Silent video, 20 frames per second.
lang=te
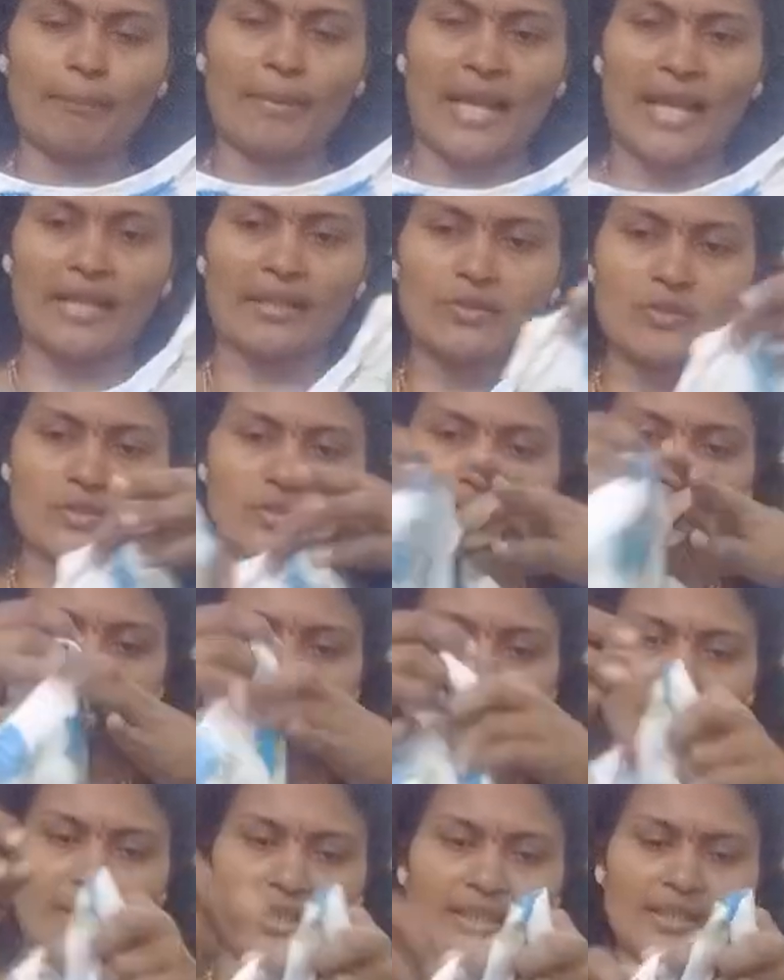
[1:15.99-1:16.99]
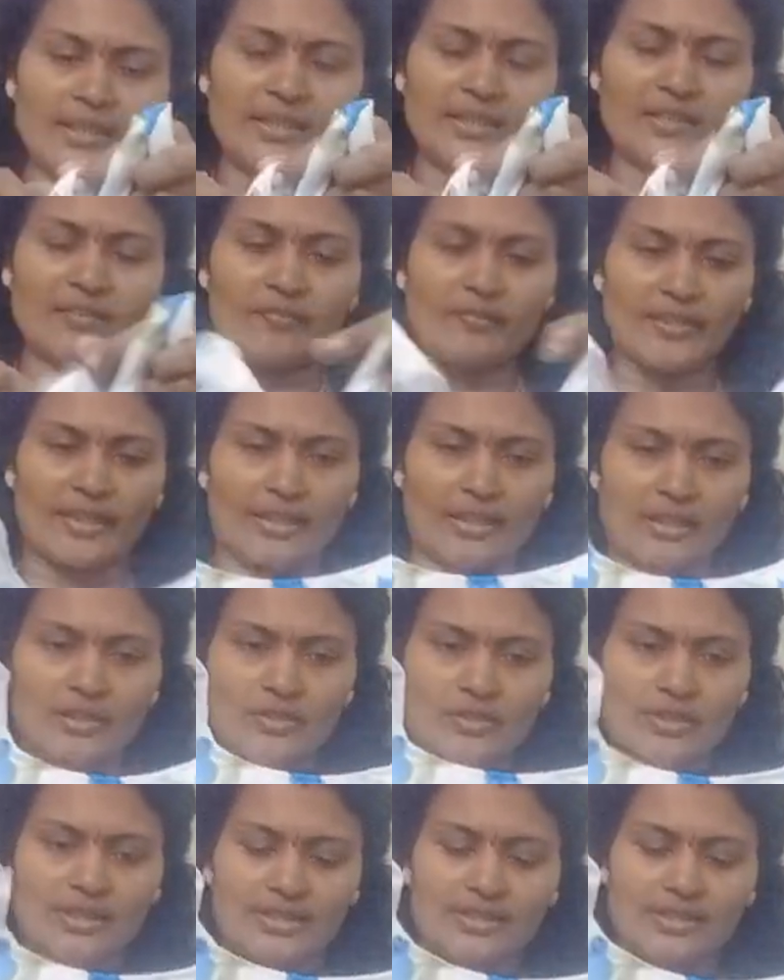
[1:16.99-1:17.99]
బ్యాక్ వస్తుందండి ఇది ఫ్రంట్
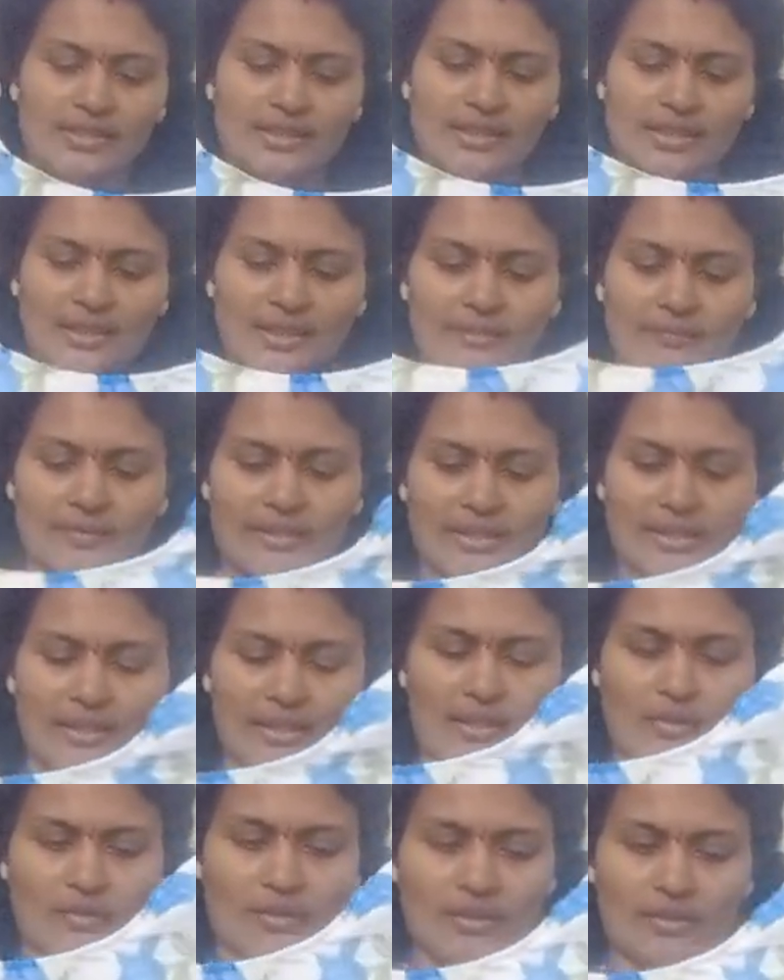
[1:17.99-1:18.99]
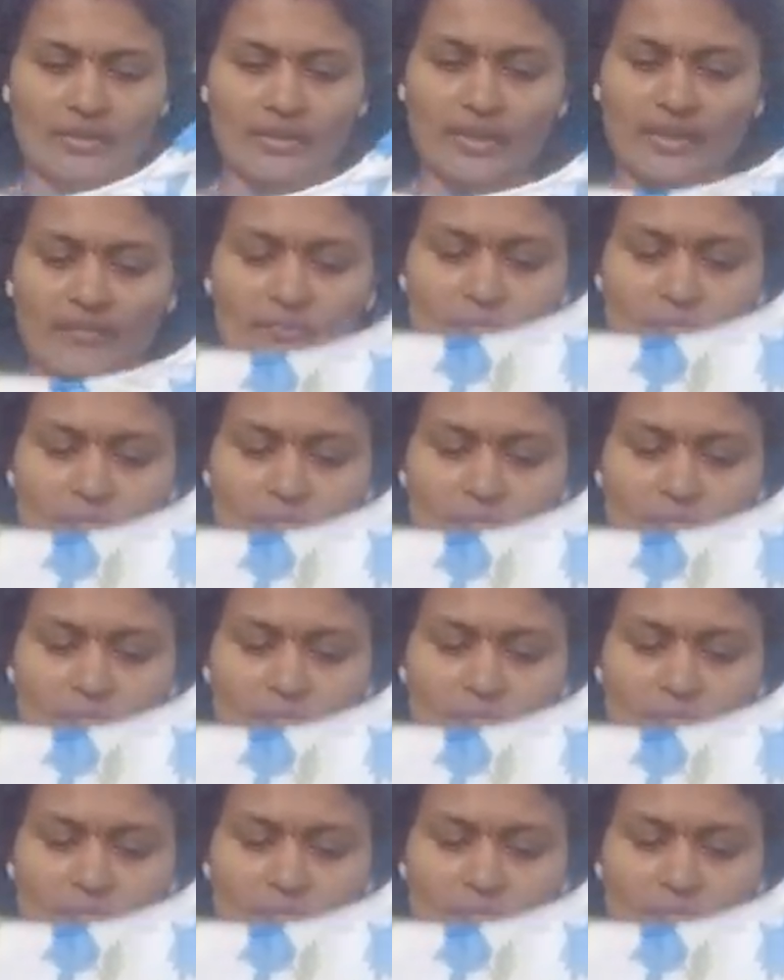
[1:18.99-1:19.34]
వచ్చేసి ఈ విధంగా ఉంటుంది